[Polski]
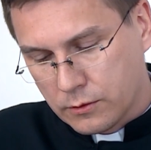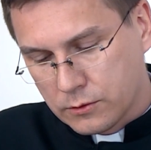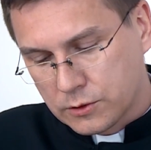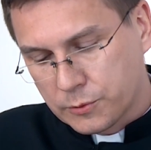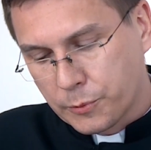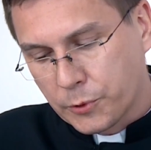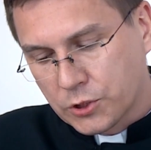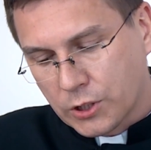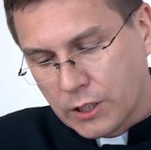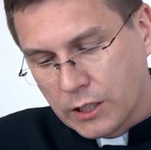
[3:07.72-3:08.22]

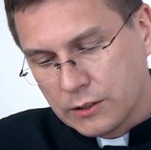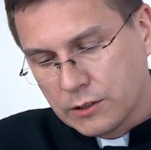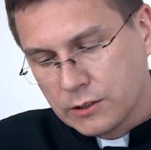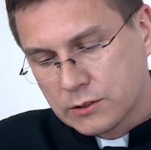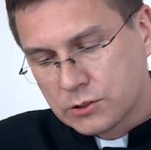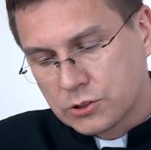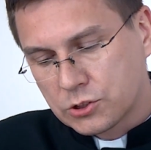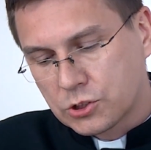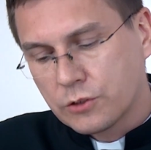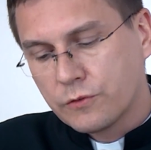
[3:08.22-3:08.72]
Spotkanie
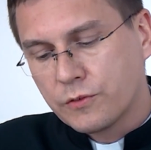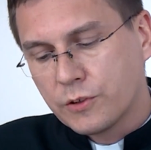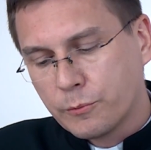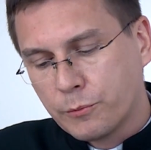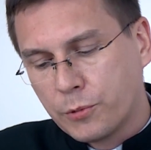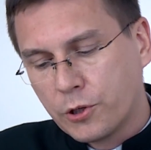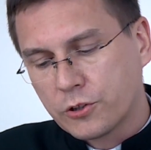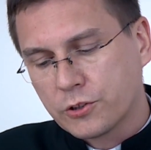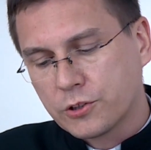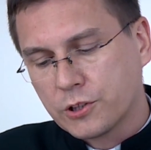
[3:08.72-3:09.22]
z żywym
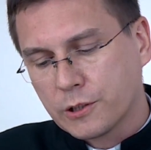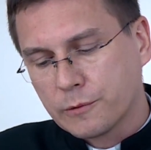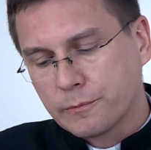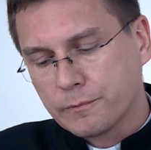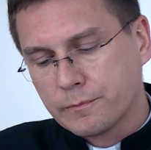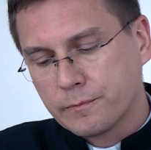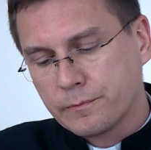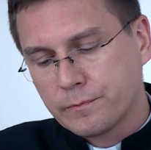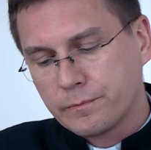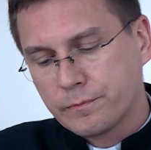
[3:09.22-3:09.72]
Bogiem,
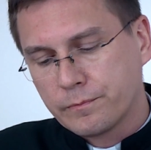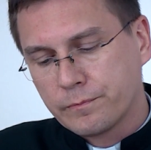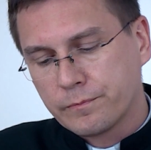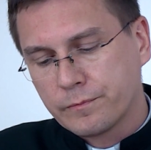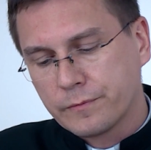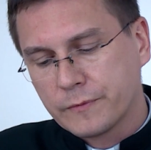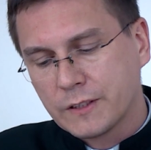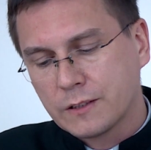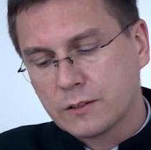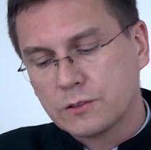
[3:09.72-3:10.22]

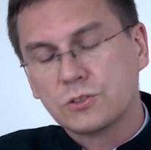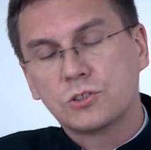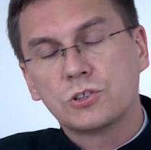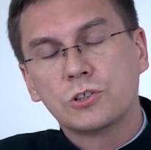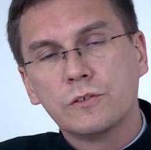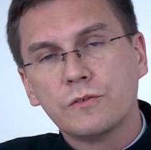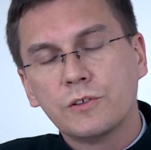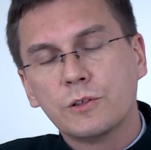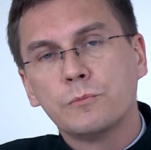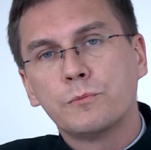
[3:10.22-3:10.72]
z
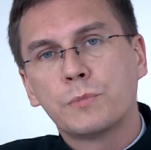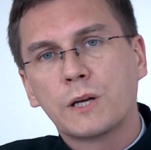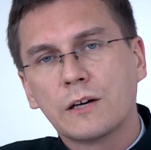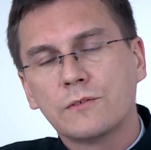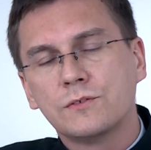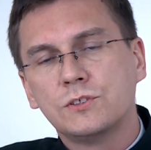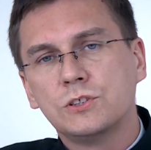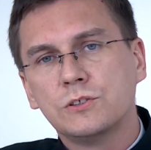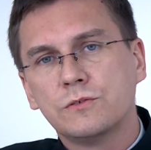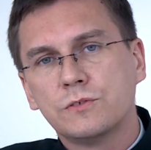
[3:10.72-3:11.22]
żywym,
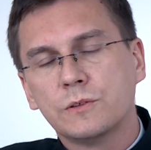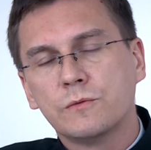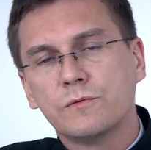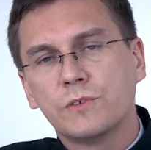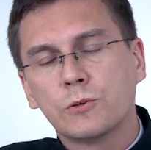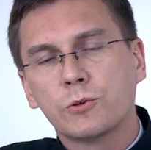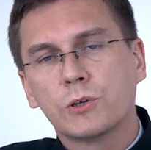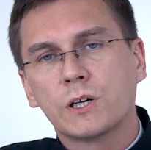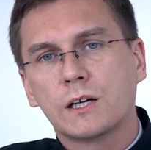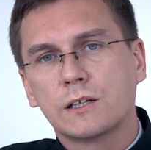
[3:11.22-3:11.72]
prawdziwym w
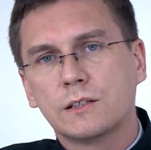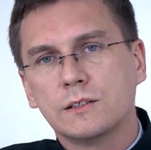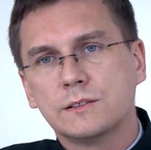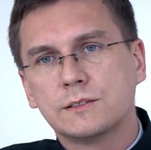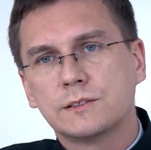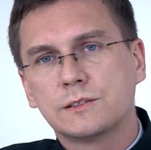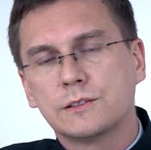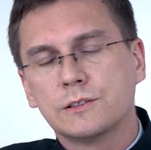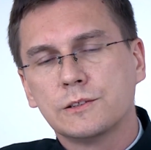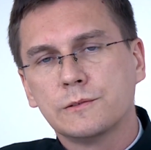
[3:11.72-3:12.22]

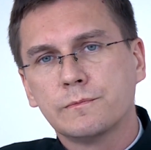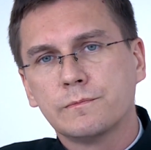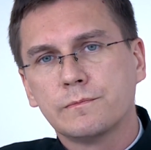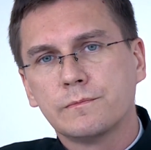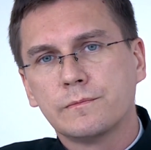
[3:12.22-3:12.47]
Eucharystii.